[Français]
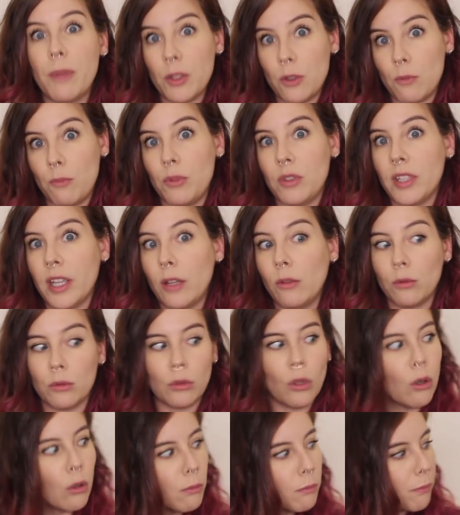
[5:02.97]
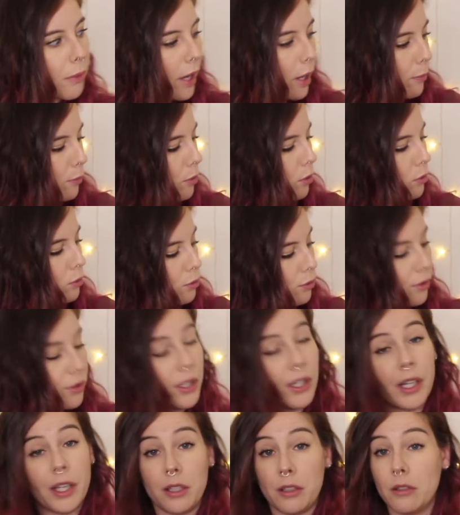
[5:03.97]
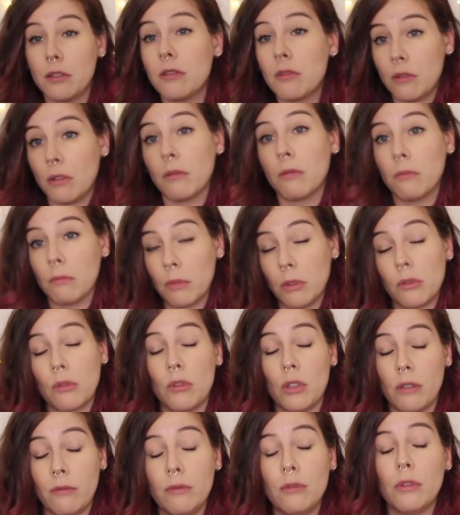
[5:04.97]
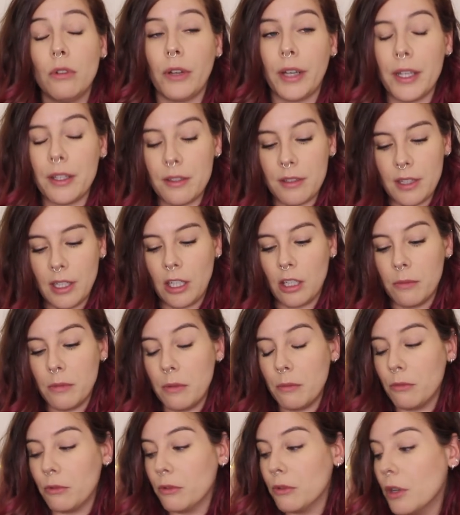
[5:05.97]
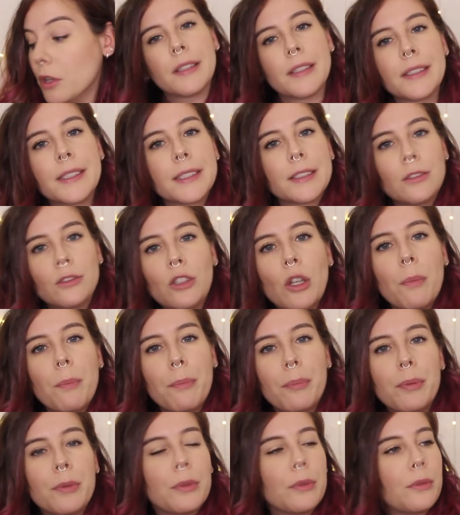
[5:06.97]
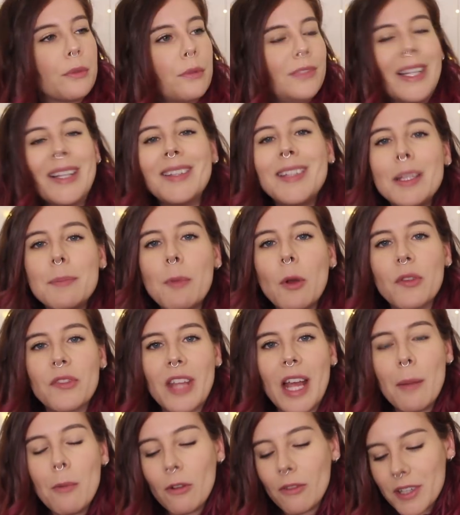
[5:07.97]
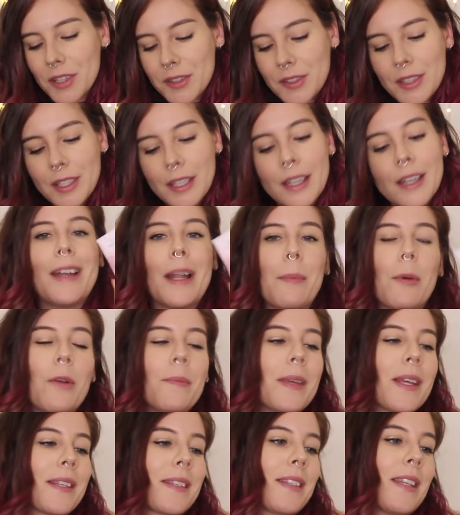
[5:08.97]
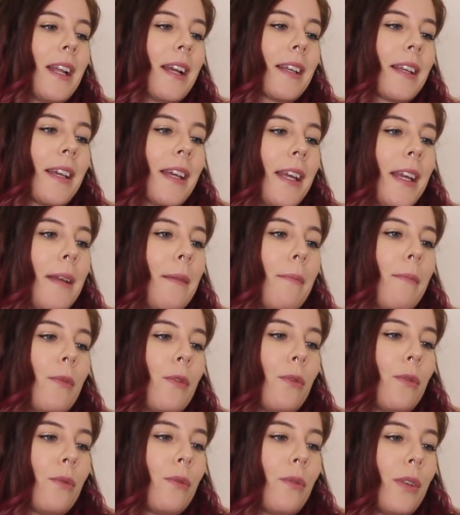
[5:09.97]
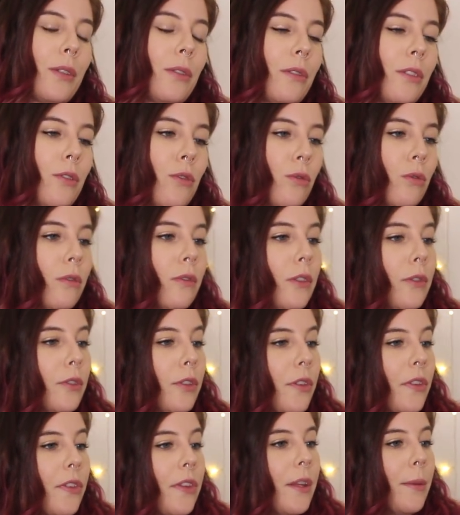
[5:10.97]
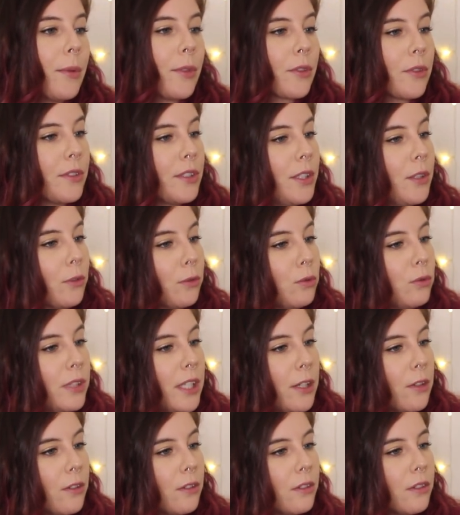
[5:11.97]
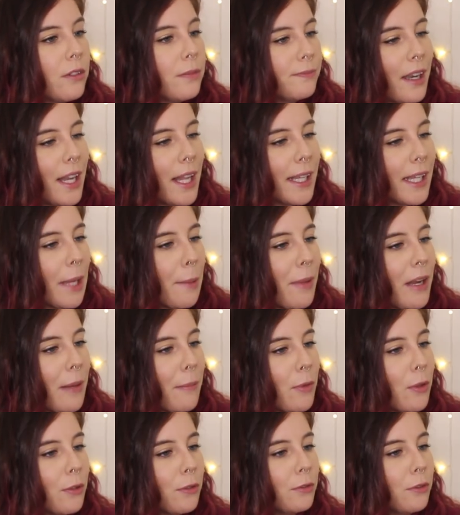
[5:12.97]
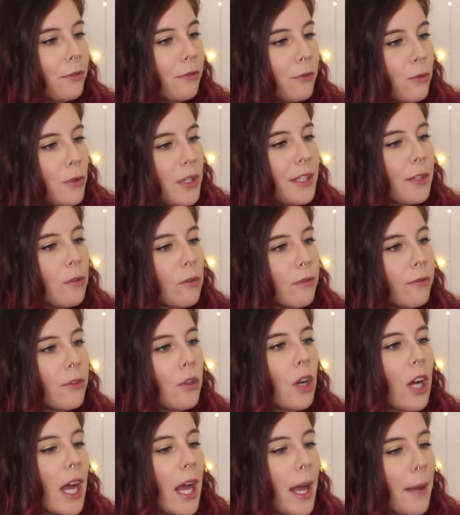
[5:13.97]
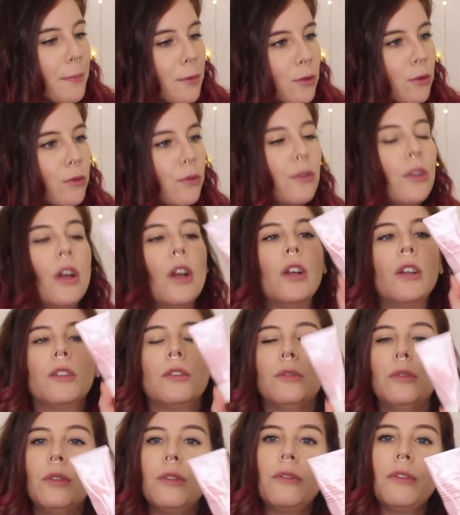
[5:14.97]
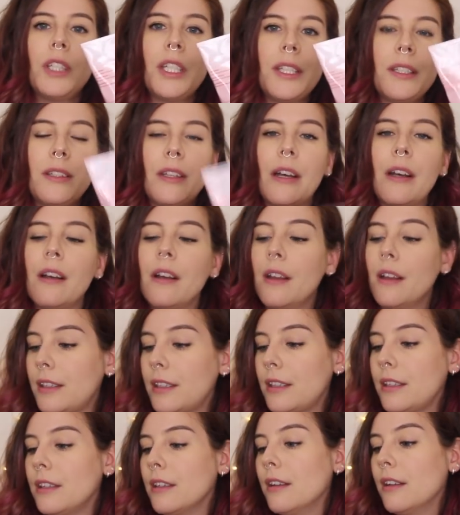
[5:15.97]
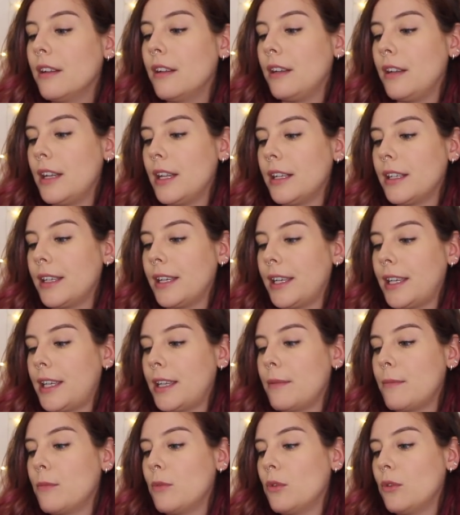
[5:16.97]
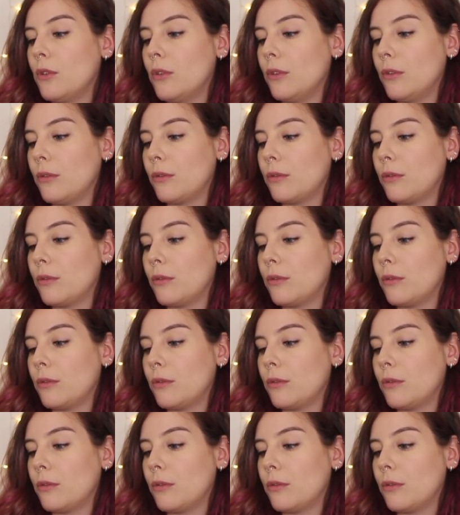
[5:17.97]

pas depuis très longtemps par rapport au reste Parce que j'avoue que le reste c'est quand même euh, un top euh, d'indispensable on va dire. La première c'est la crème, euh, attendez je trouve en français parce que c'est dans toutes les langues, la crème à l'amande fluide confort absolu de Velleda et la crème